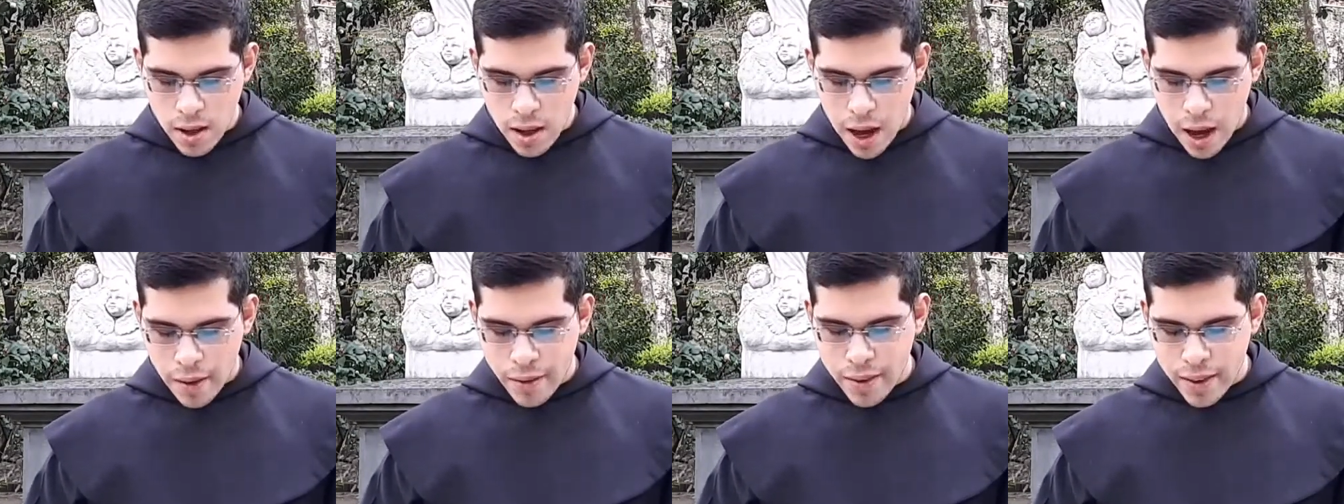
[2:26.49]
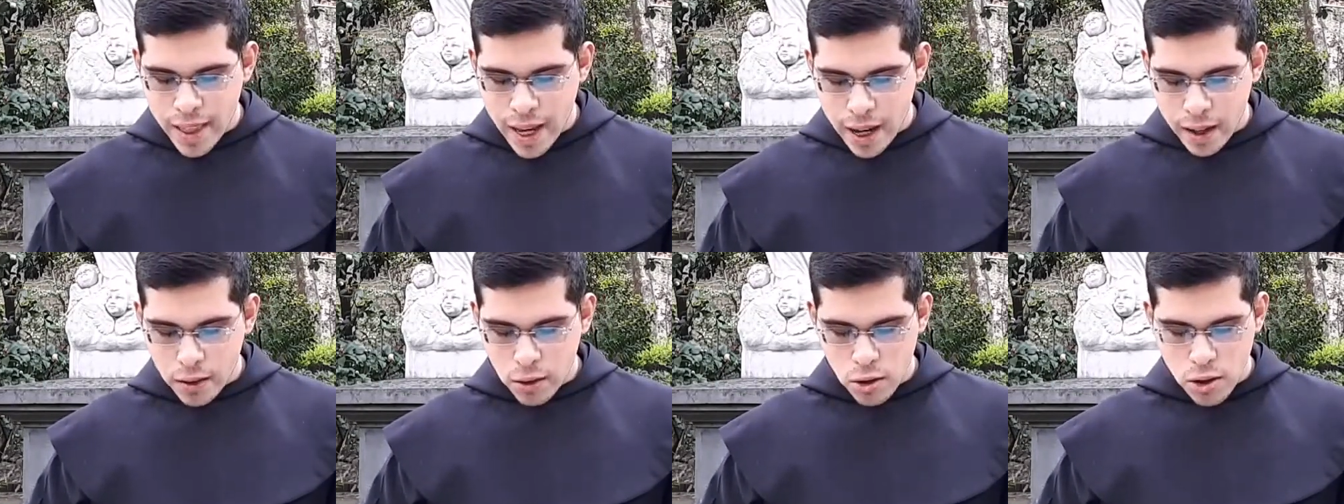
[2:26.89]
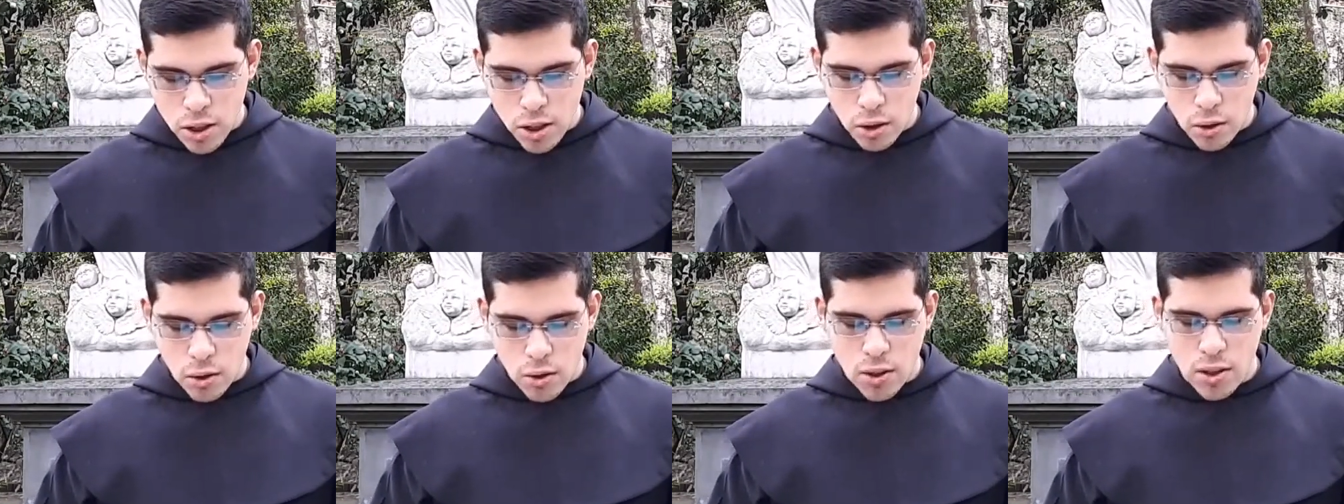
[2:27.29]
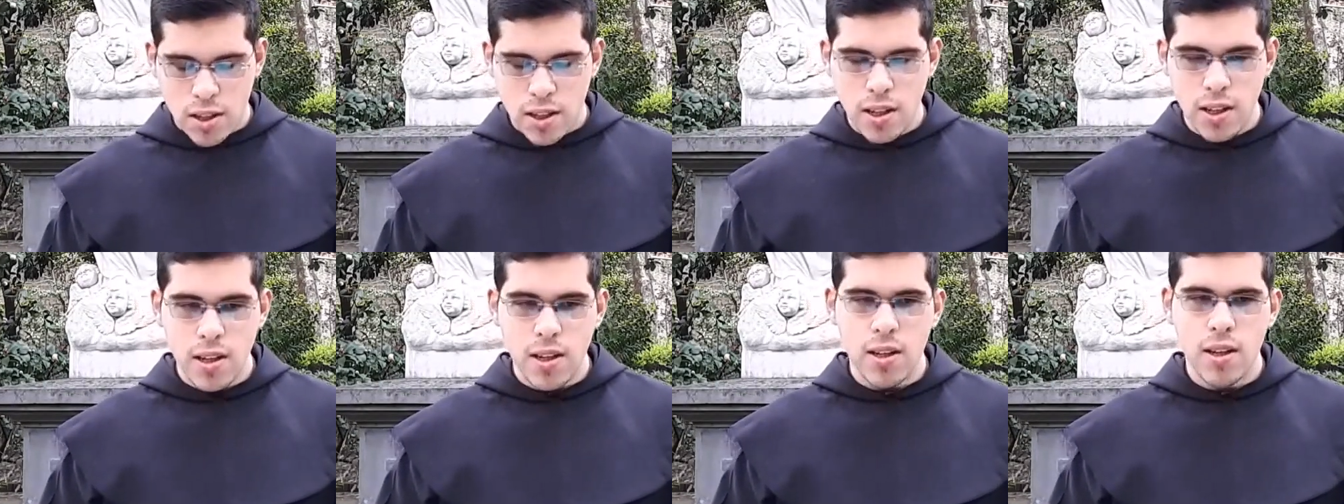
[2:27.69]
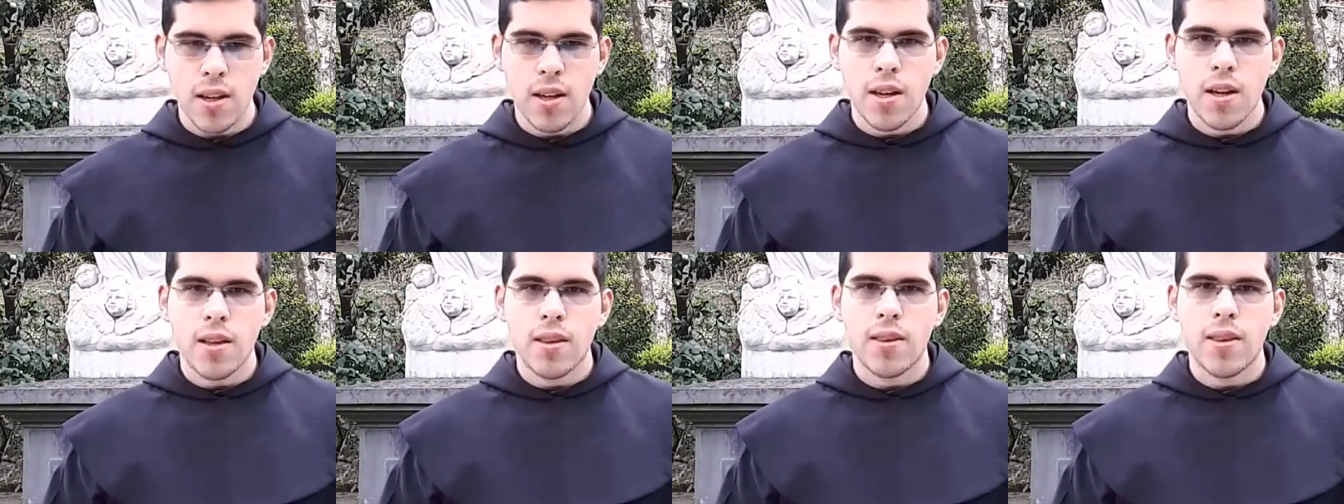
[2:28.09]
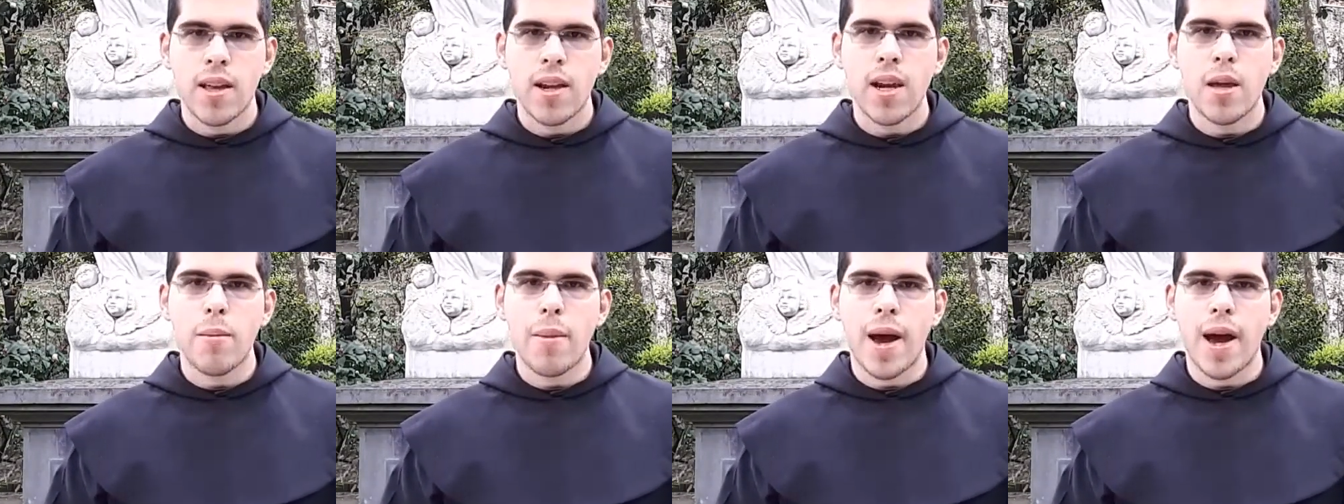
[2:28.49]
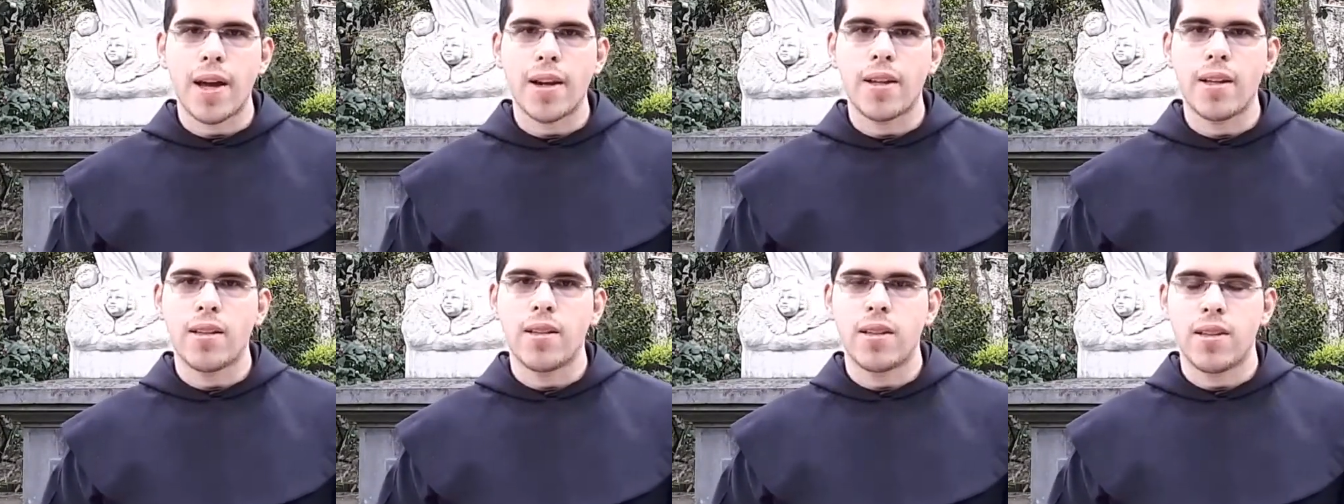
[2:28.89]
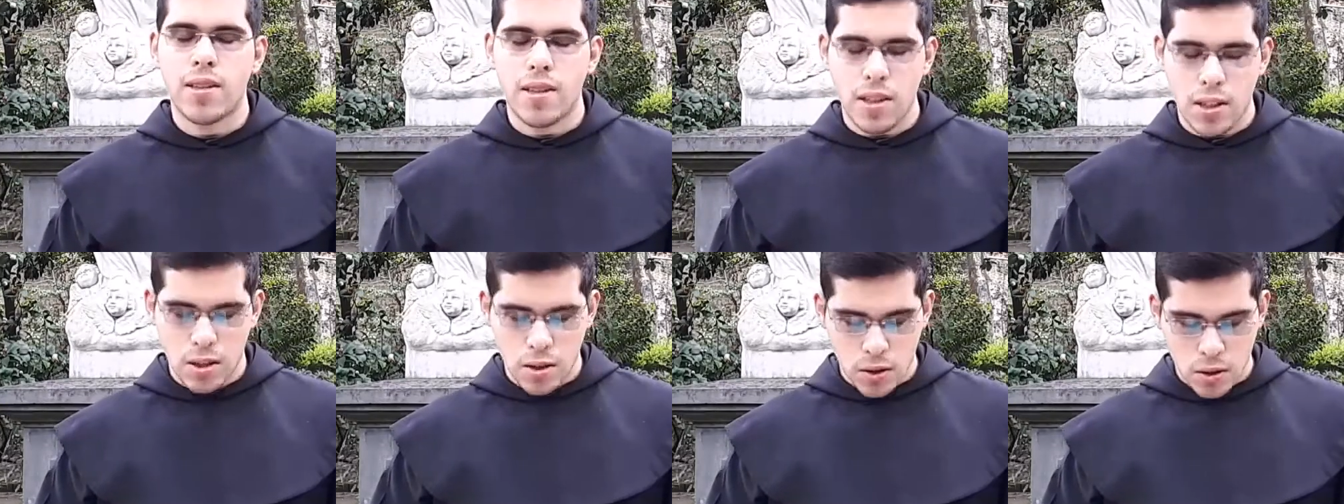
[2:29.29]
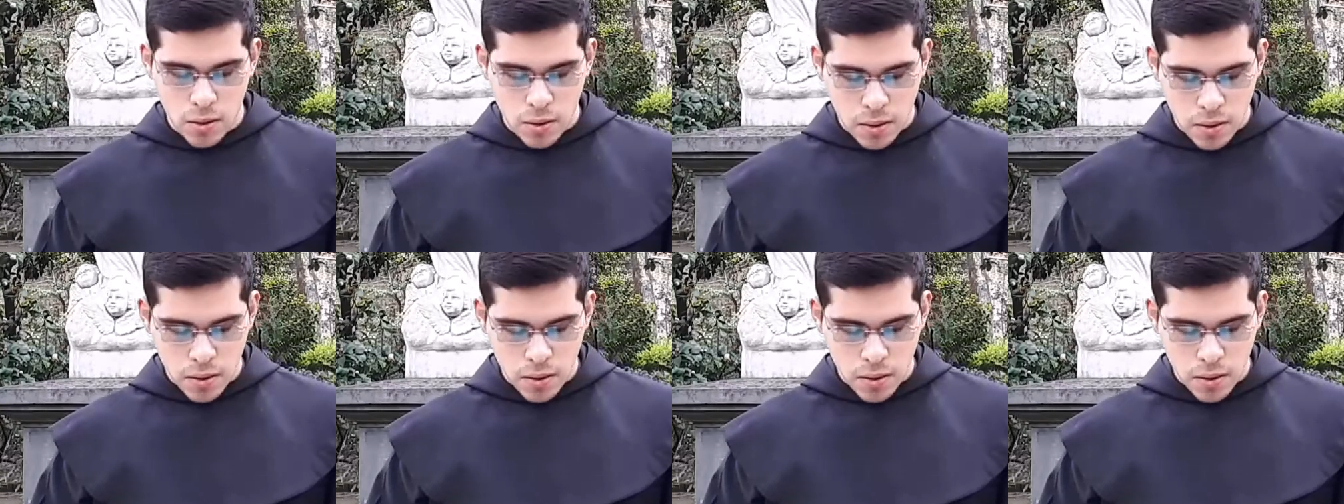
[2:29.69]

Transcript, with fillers: affidandosi così nelle mani di Dio.